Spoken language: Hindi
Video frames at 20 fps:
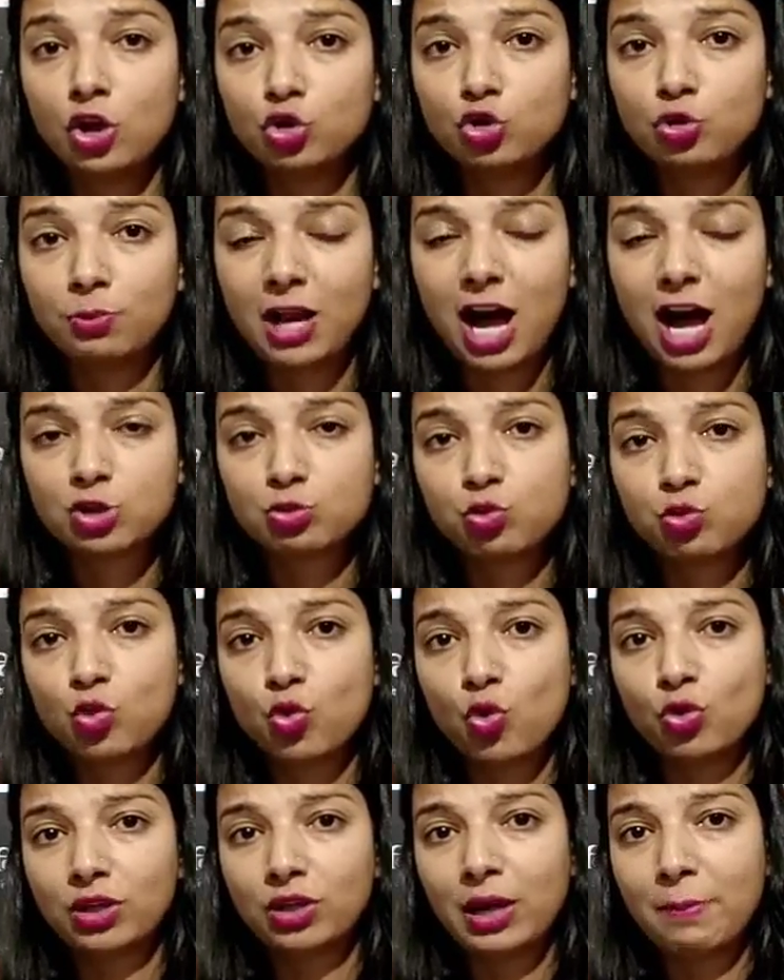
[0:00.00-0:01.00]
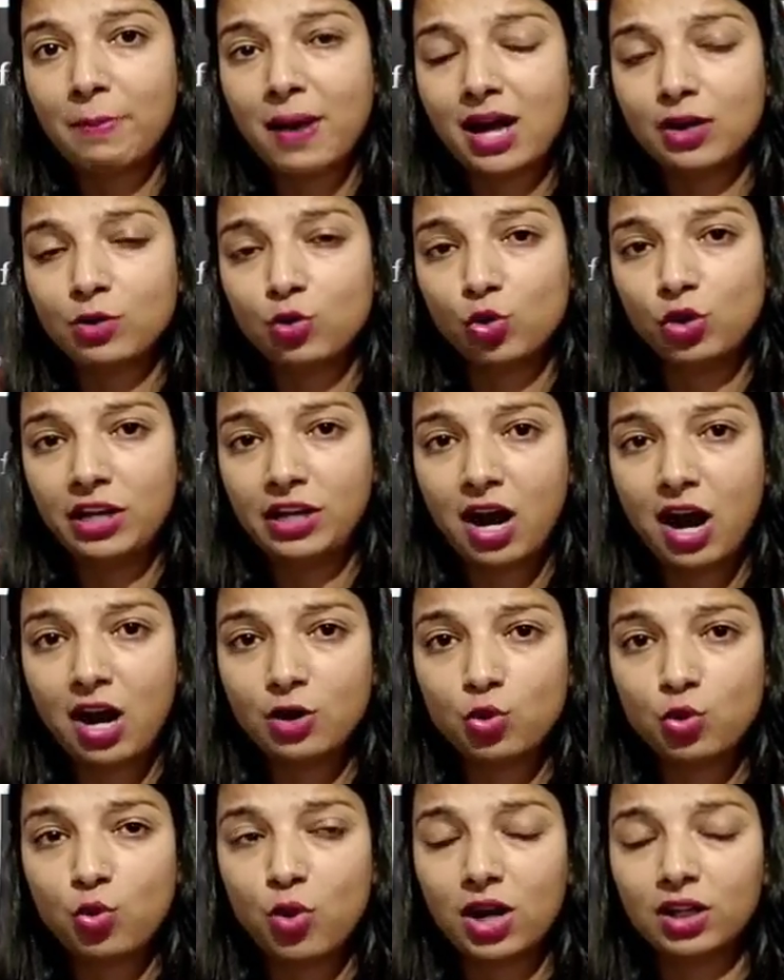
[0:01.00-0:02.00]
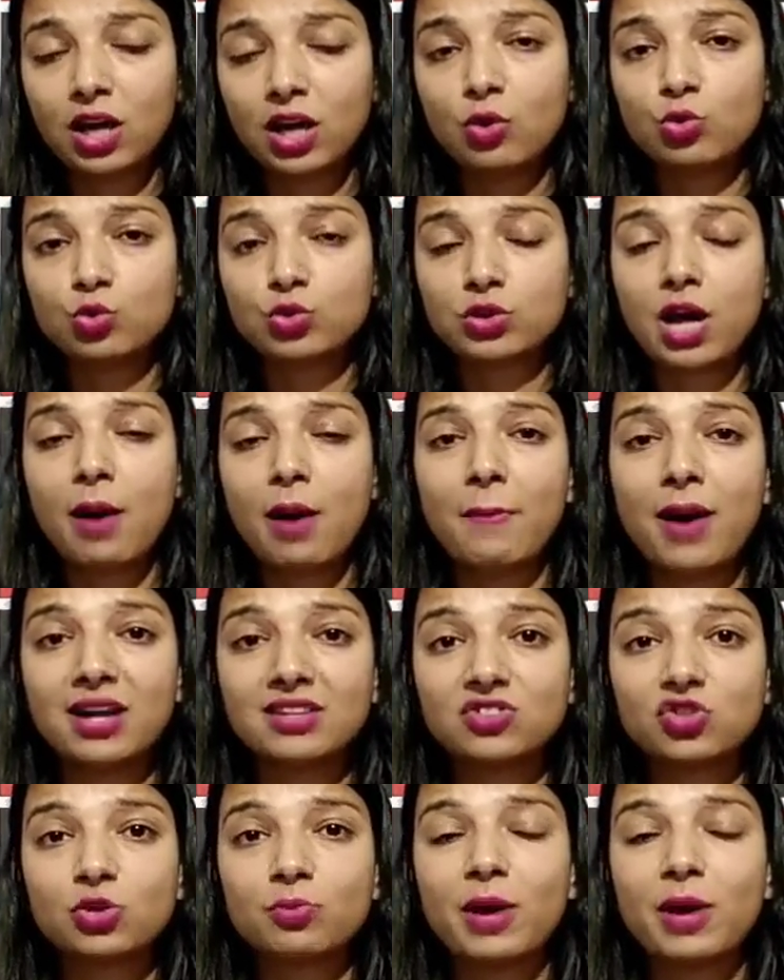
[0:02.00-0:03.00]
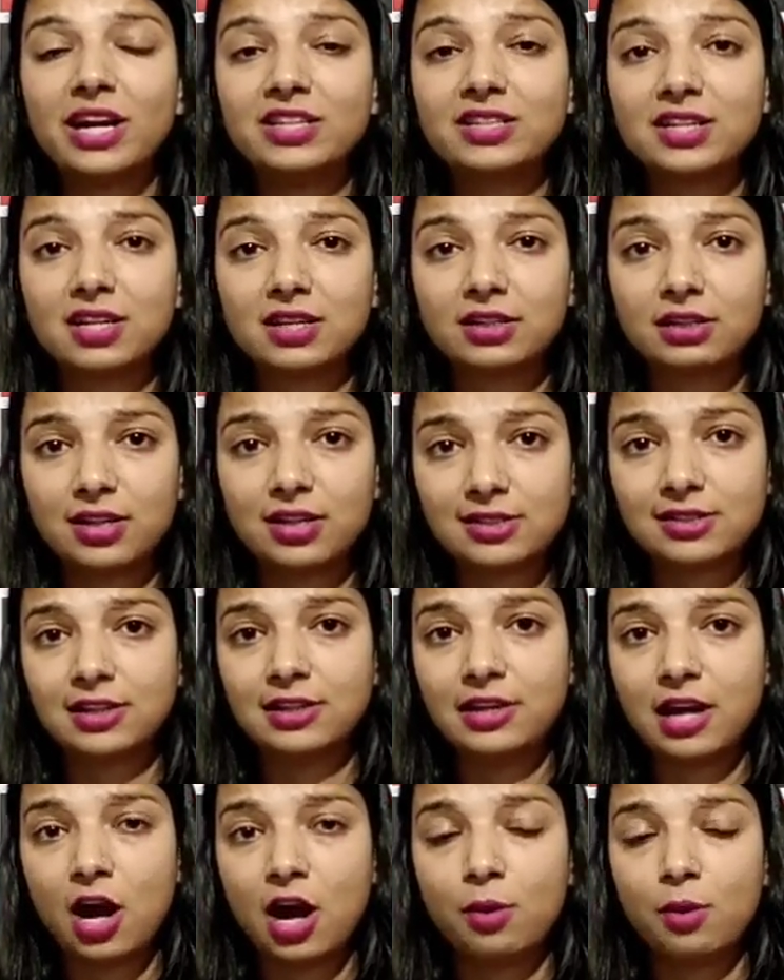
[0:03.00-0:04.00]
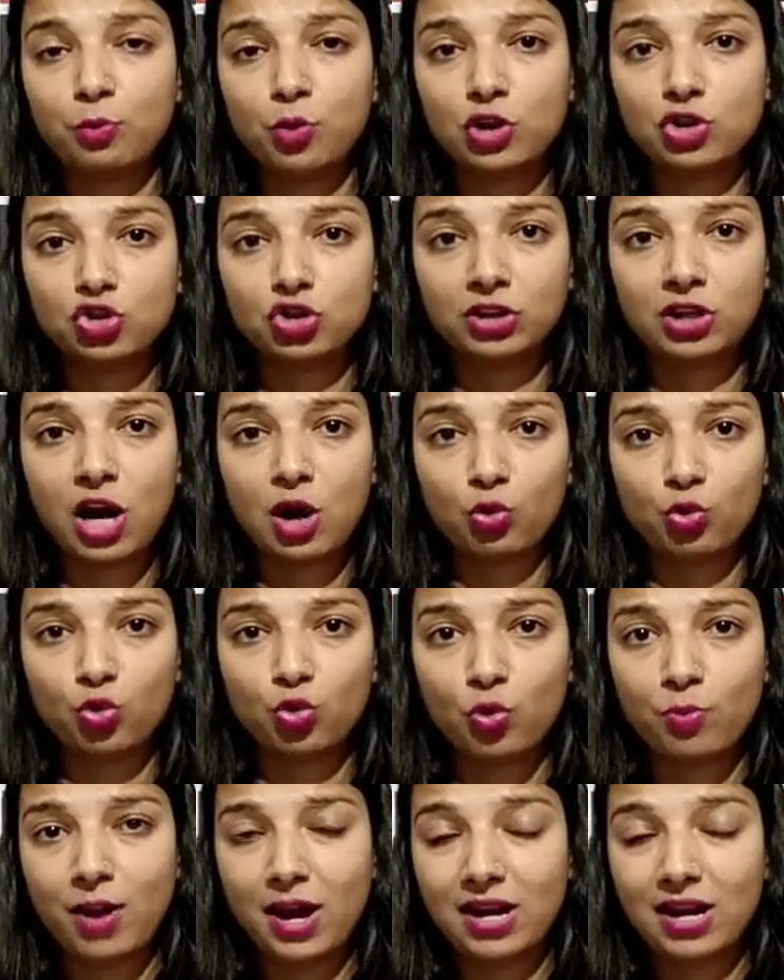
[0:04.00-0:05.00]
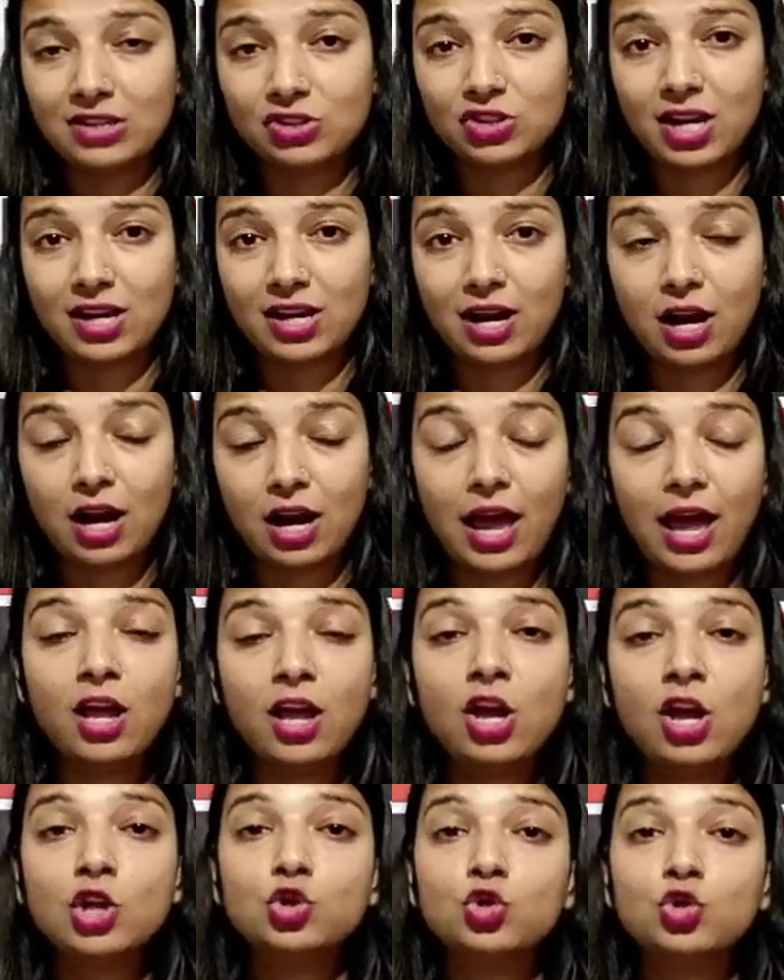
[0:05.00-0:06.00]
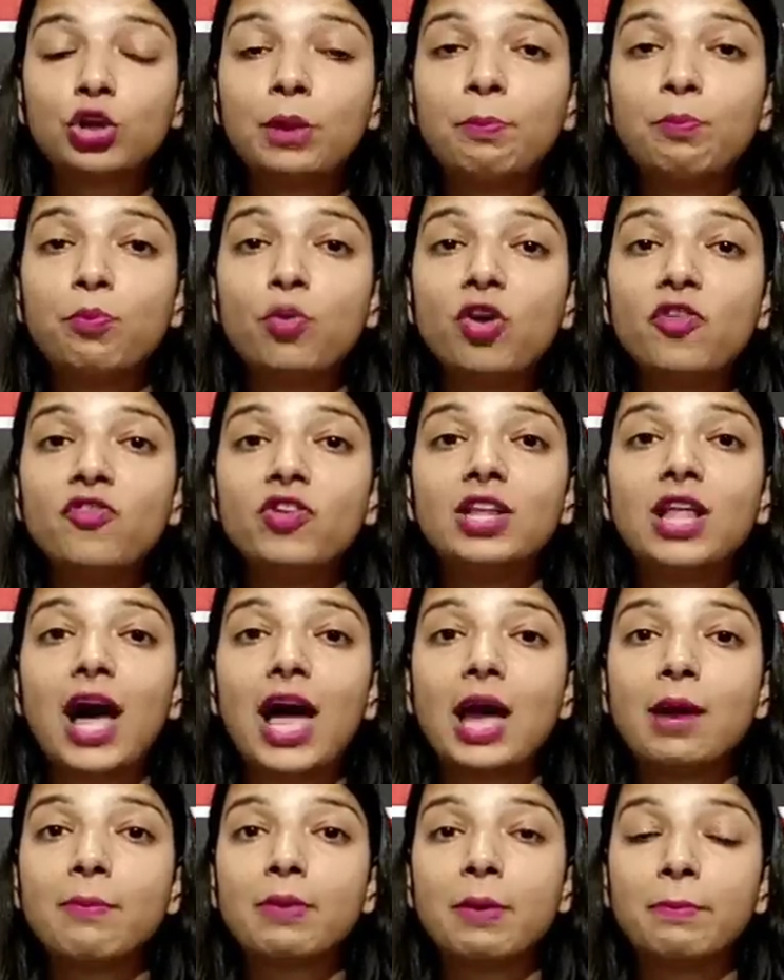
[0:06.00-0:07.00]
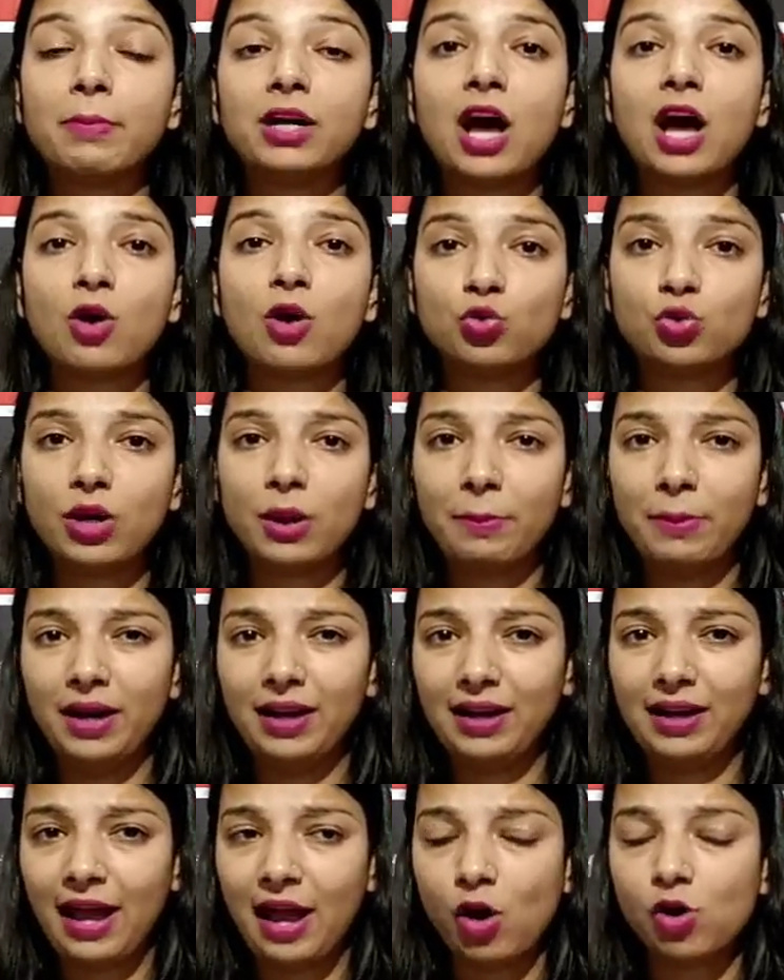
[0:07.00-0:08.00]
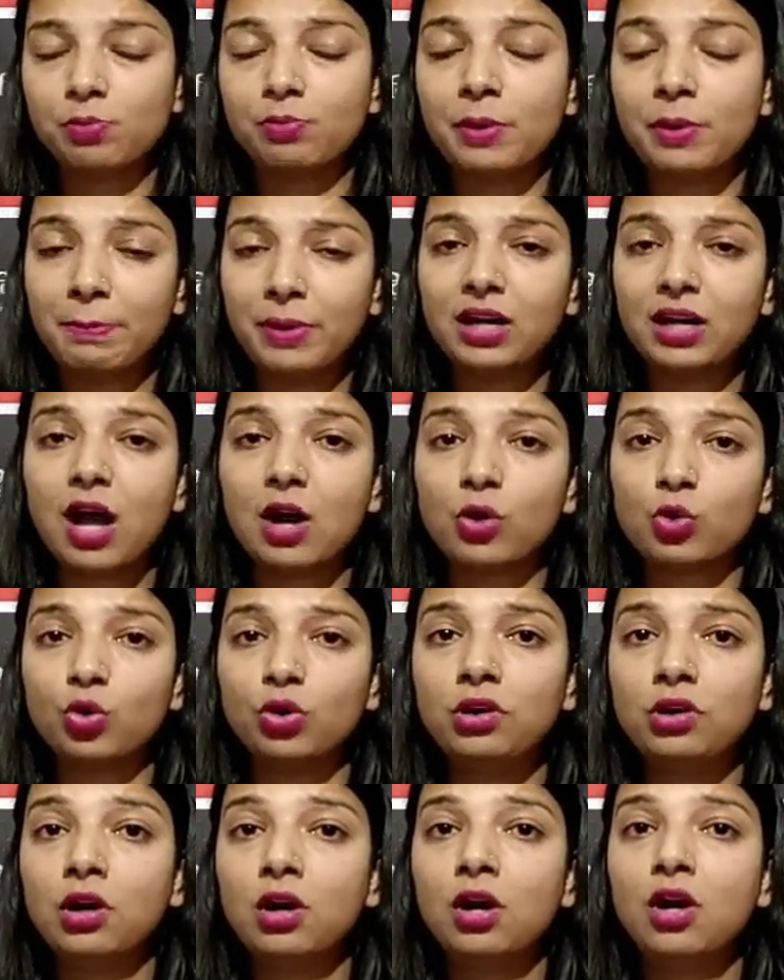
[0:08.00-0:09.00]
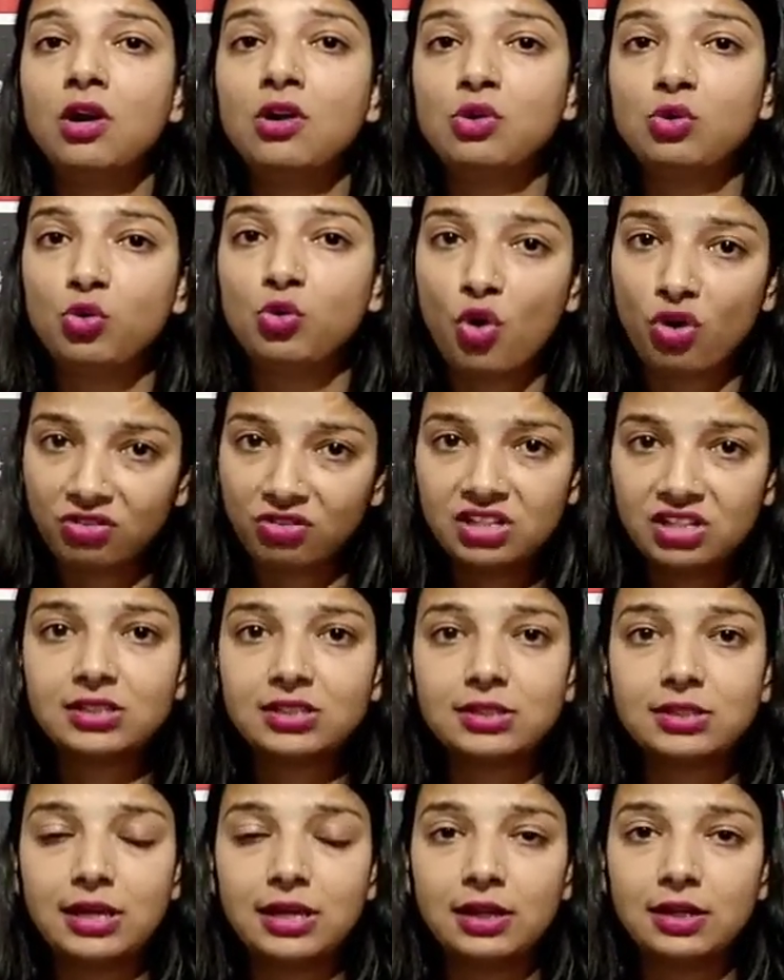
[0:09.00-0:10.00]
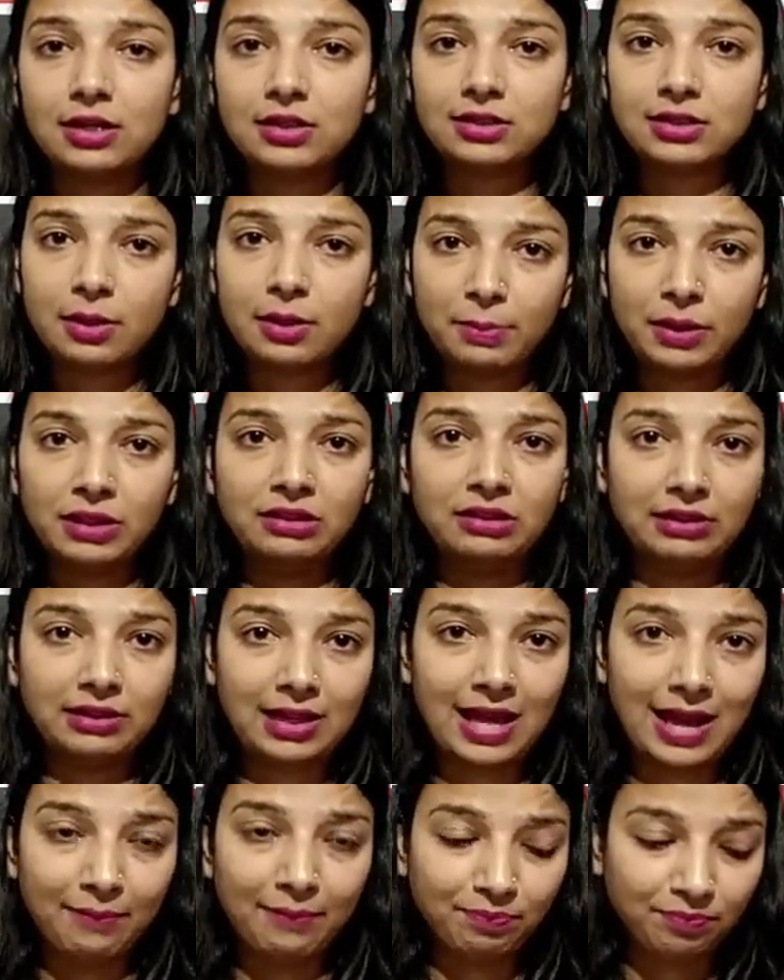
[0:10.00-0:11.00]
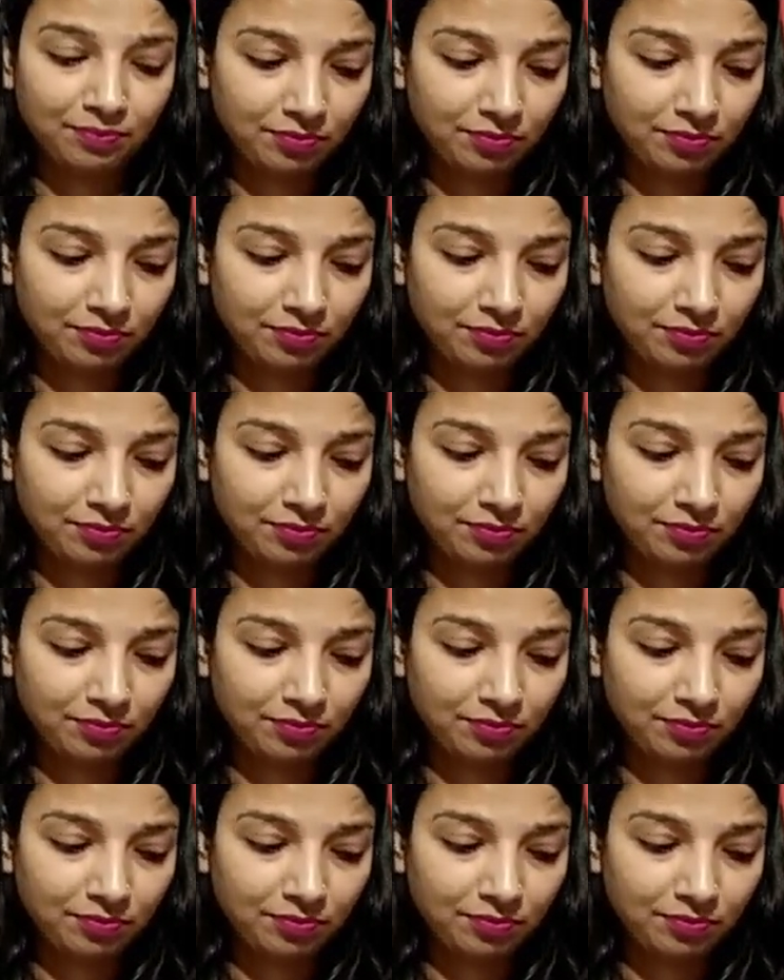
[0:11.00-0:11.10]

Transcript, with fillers: जो बिलासपुर कोर्ट के बाहर गोलीकांड हुआ था उसका मास्टर जरा दरअसल यहाँ पुरंजन ठाकुर को माना जा रहा है जो कि पूर्व विधायक बम्बर ठाकुर के बेटे हैं और बम्बर ठाकुर कांग्रेस से संबंधित हैं